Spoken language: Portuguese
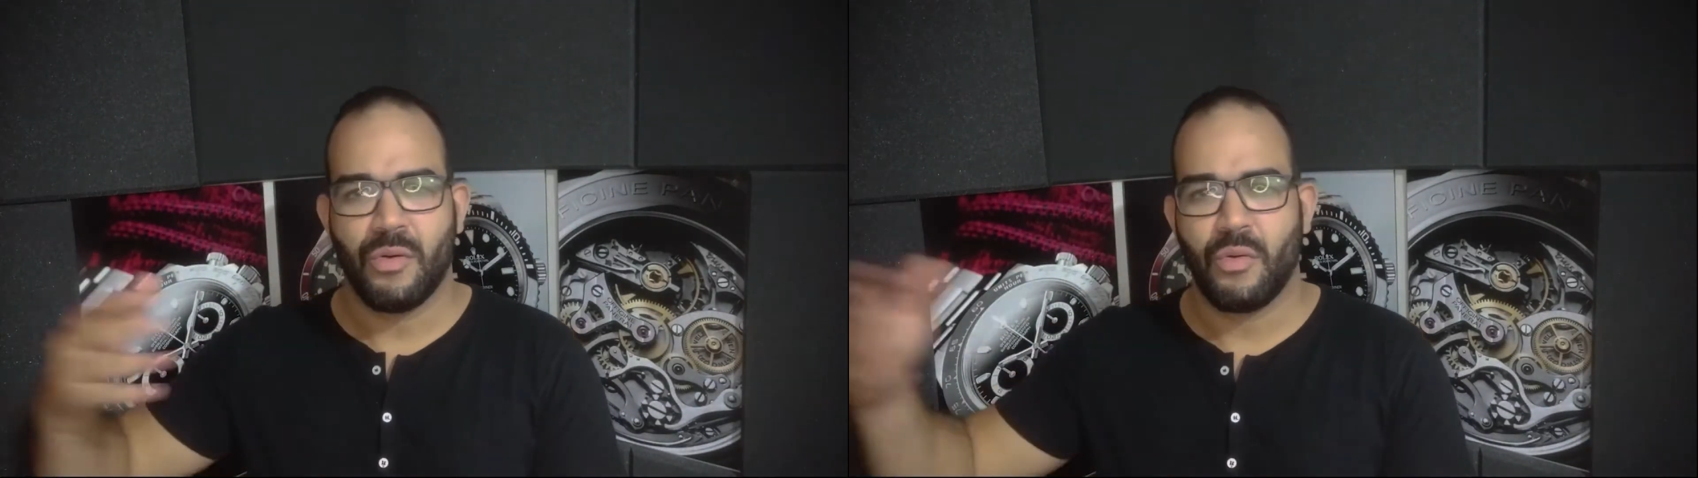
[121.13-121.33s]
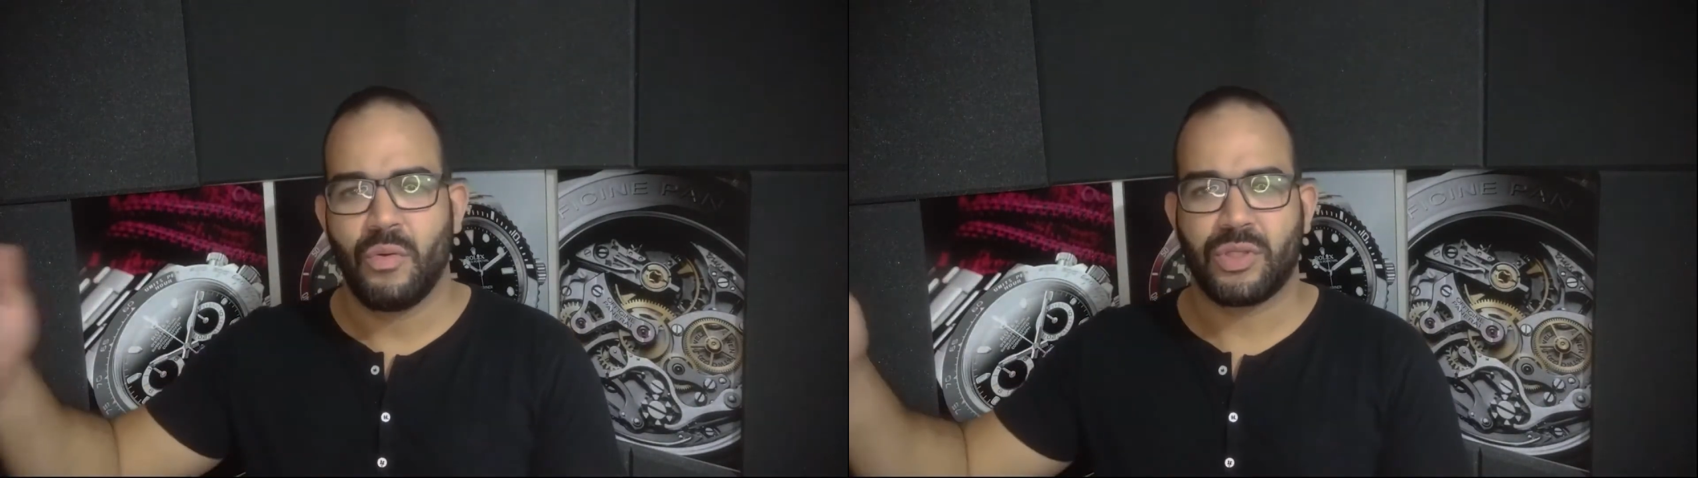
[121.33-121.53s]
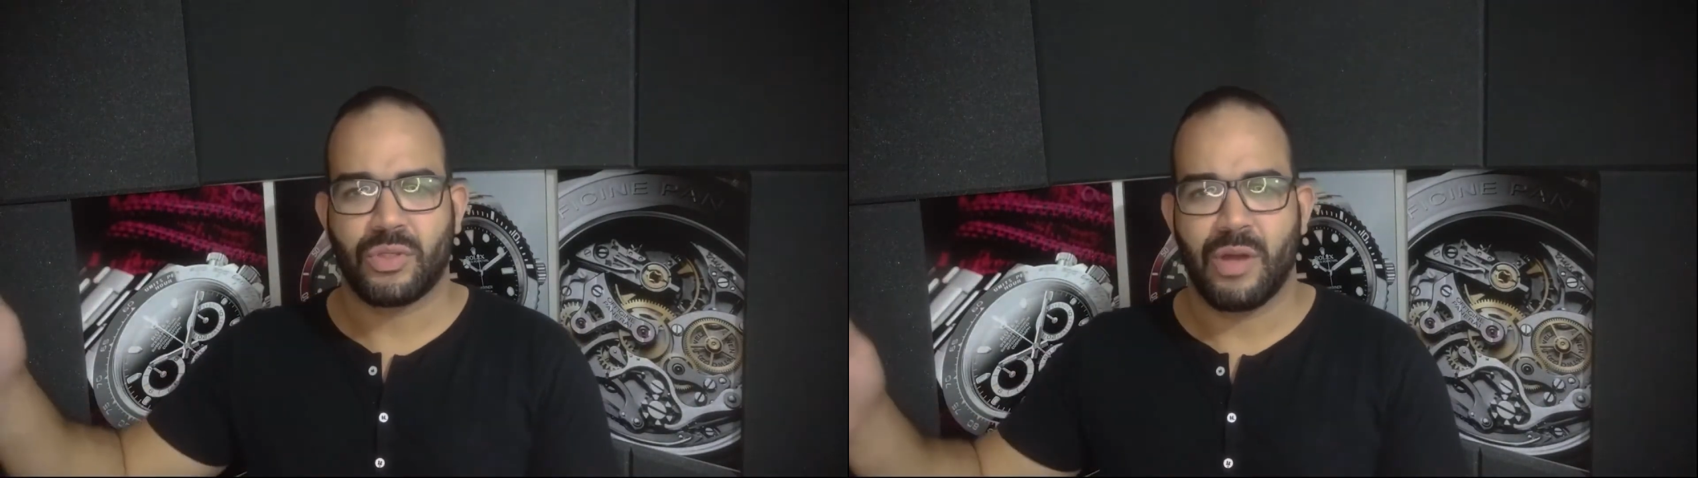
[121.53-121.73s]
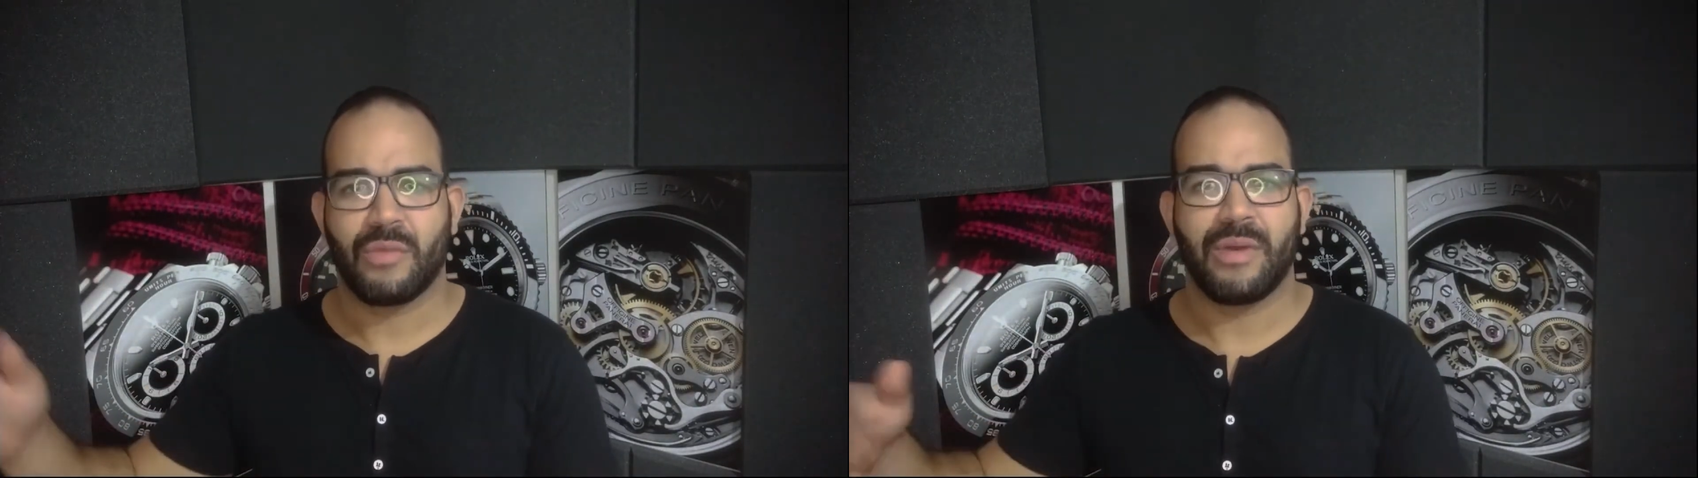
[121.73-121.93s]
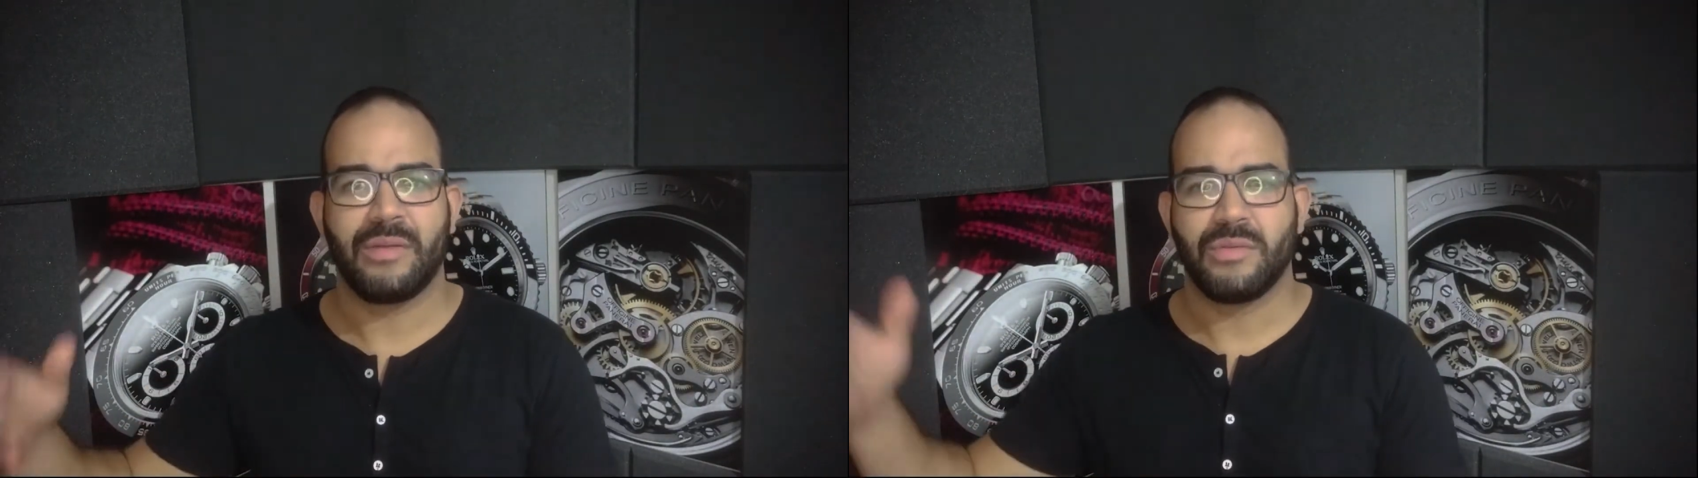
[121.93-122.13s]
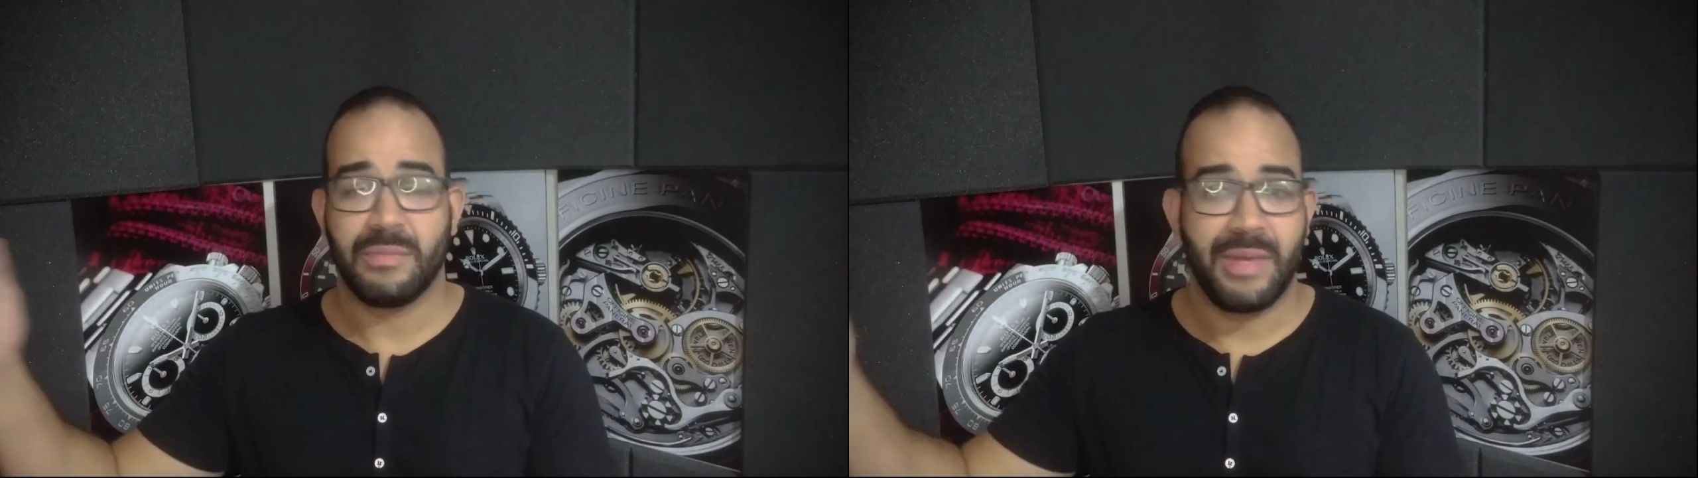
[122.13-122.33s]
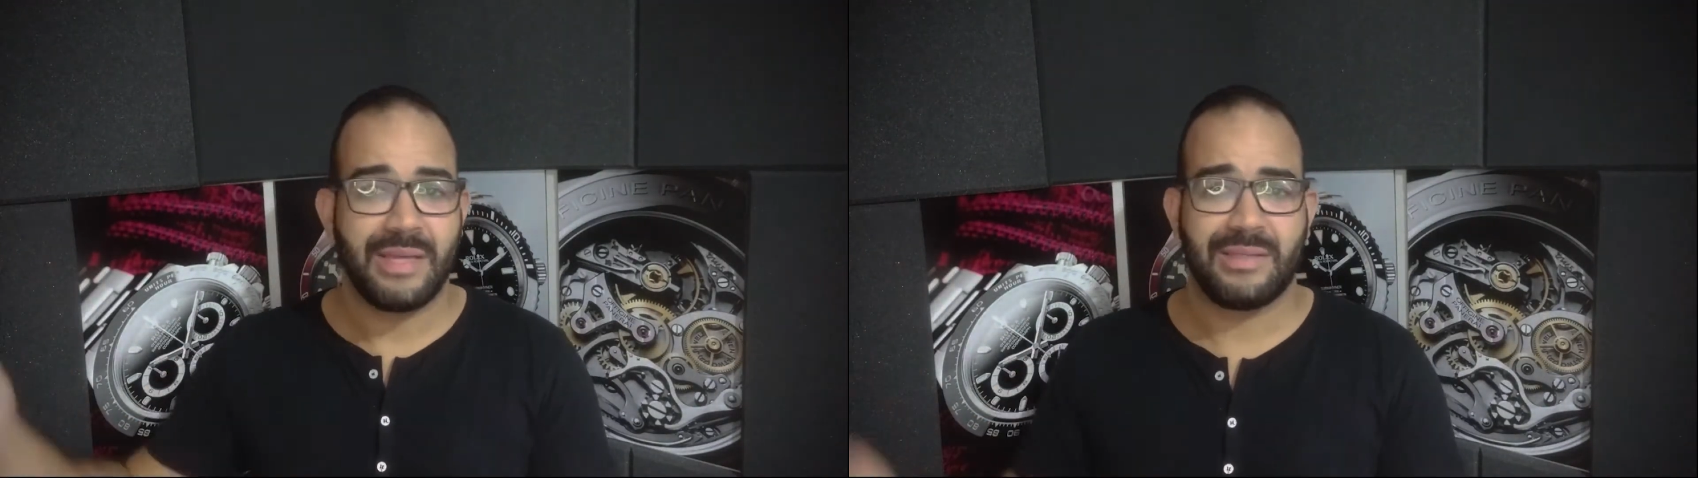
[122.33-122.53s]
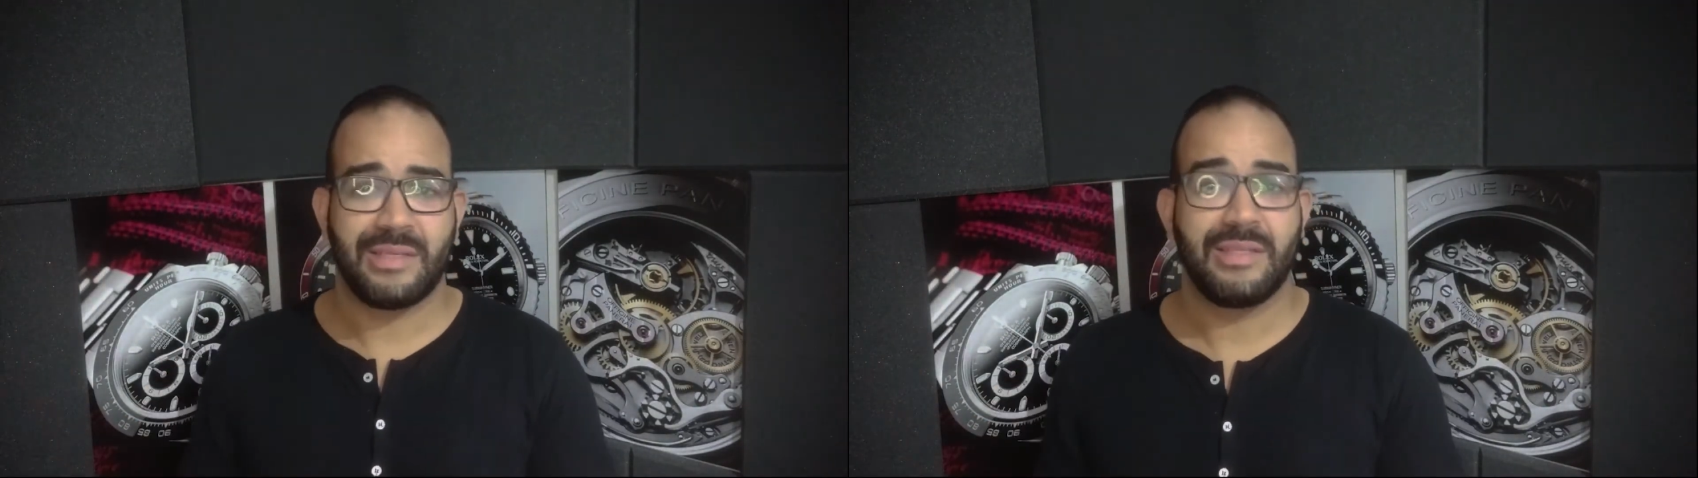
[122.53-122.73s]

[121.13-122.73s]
o histórico aí dos meses, a